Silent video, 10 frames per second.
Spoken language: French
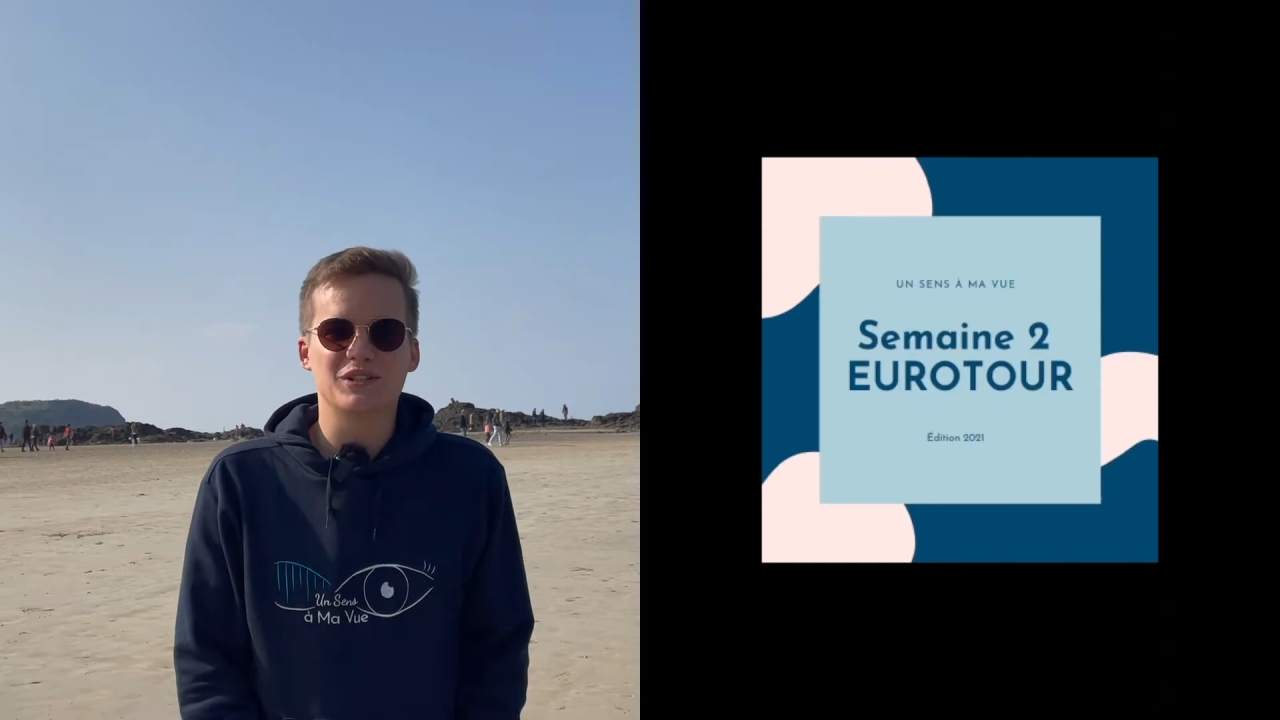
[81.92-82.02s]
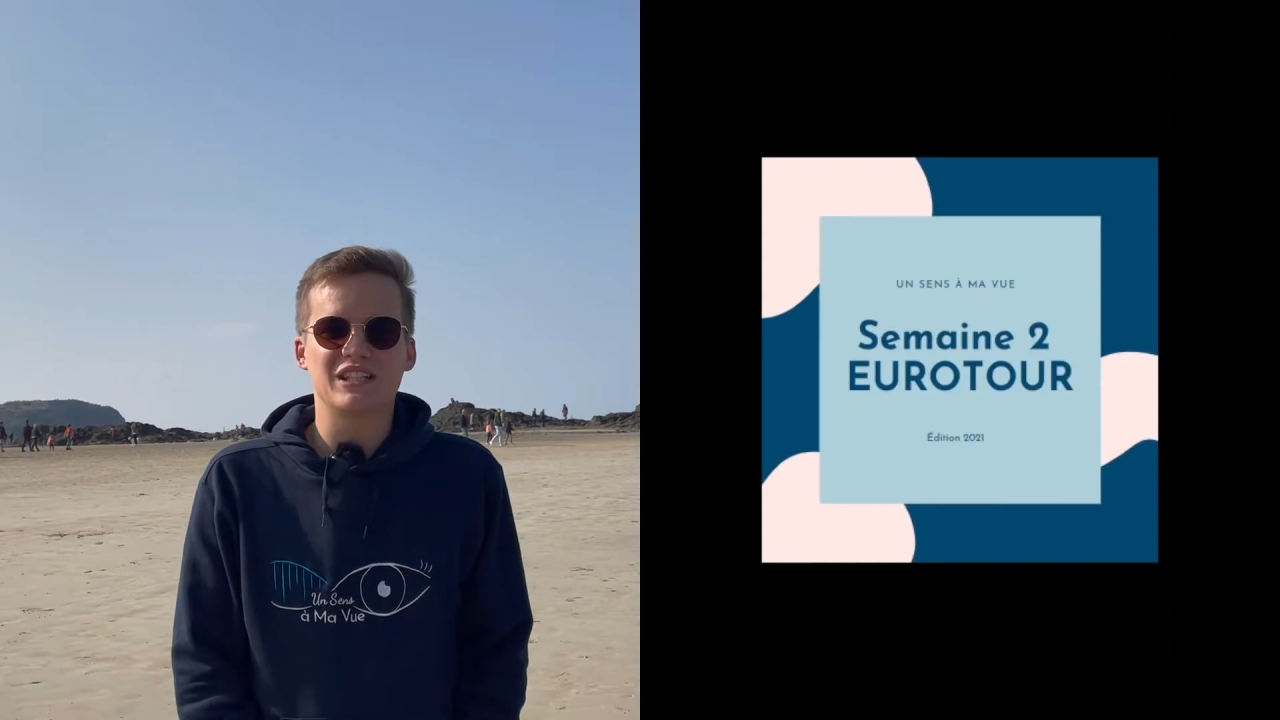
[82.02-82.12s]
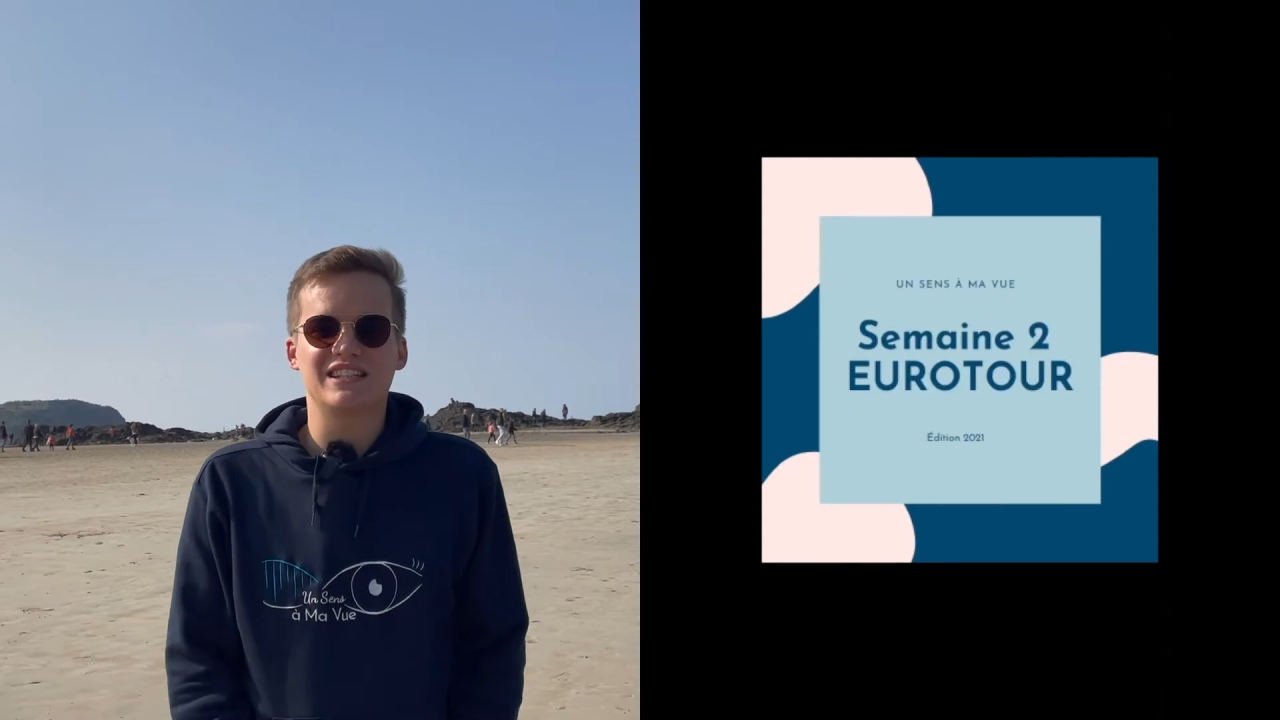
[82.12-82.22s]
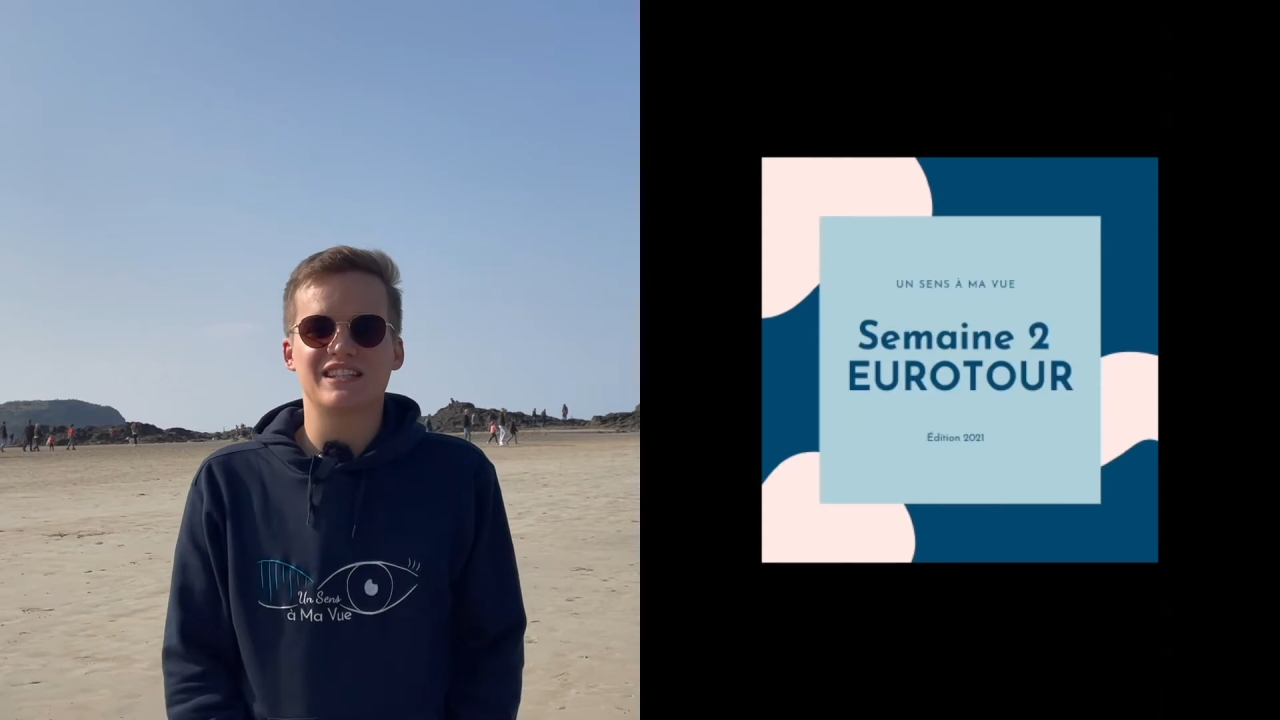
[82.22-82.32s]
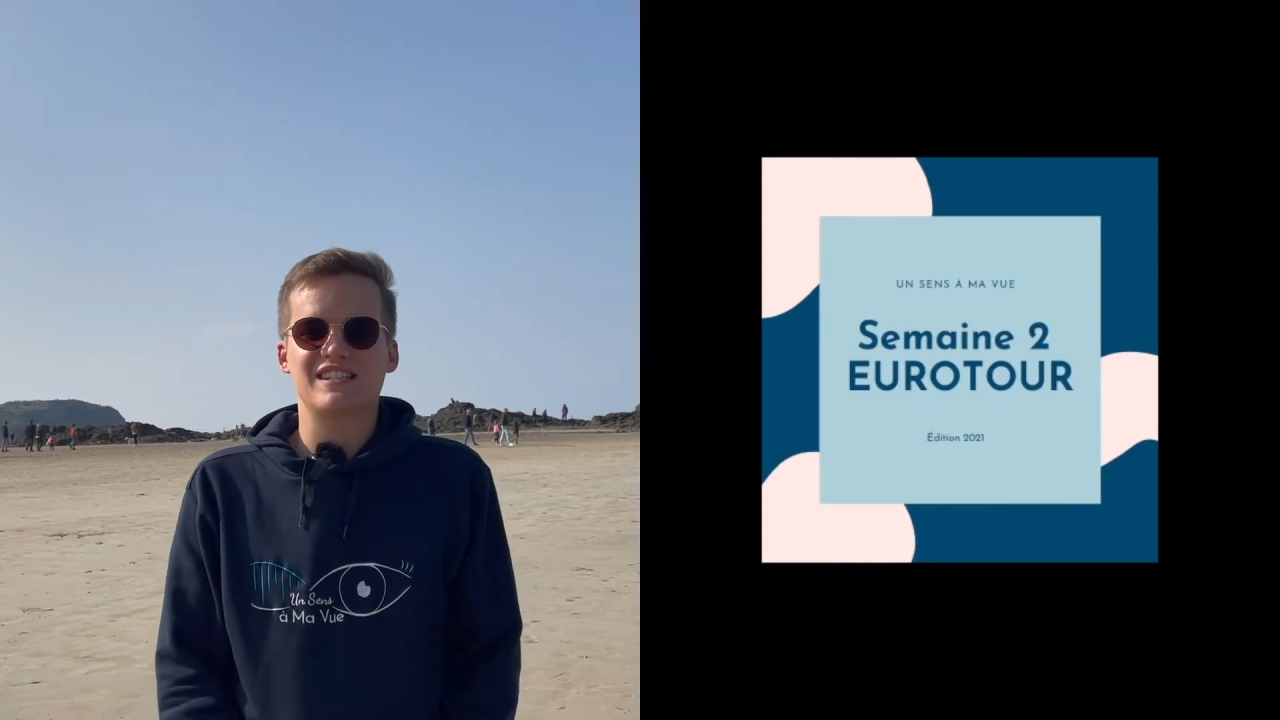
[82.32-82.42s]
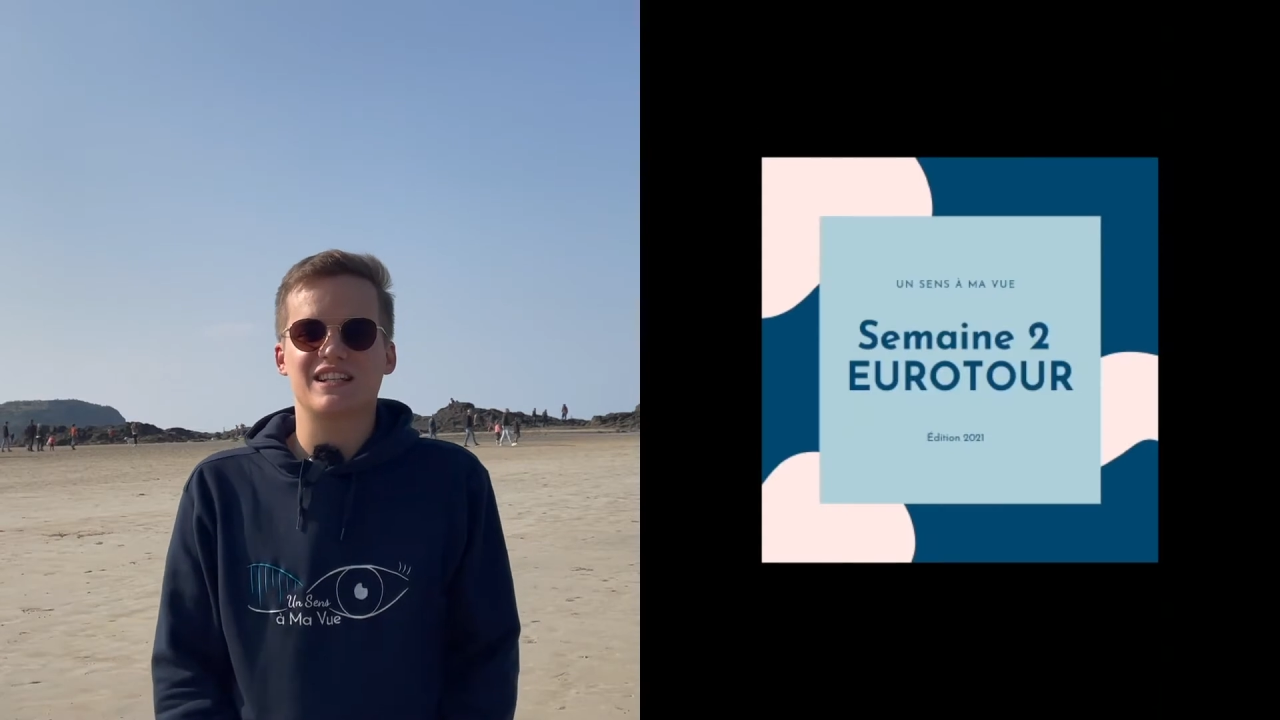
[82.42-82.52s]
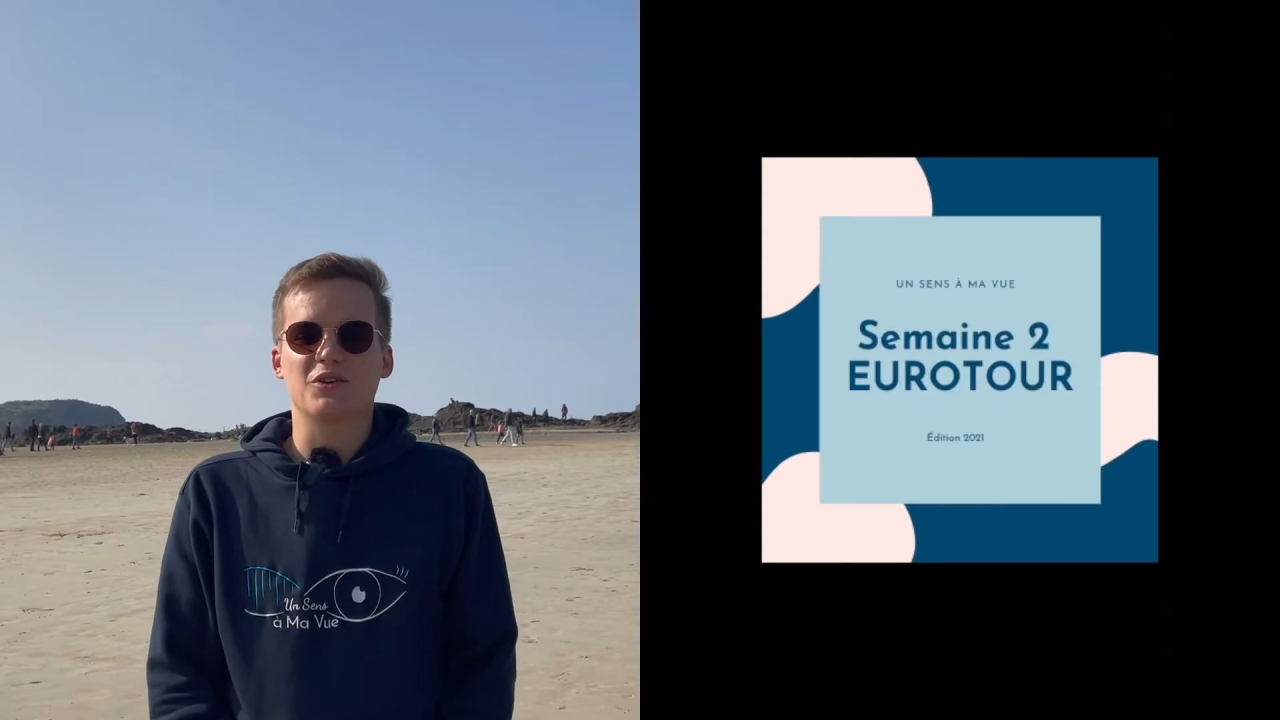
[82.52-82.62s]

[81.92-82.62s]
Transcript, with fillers: qui était cette